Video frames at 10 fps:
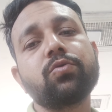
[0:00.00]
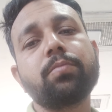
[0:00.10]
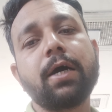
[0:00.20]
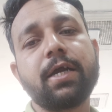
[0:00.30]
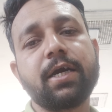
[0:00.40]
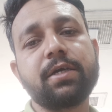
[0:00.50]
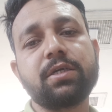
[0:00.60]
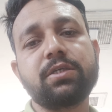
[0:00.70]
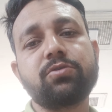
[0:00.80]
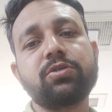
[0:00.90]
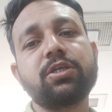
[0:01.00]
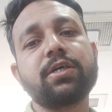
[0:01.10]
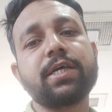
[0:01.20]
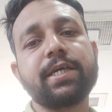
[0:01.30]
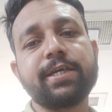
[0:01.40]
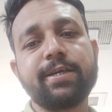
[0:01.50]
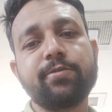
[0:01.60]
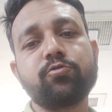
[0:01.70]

वो बारह घंटा ड्यूटी रहने के लिए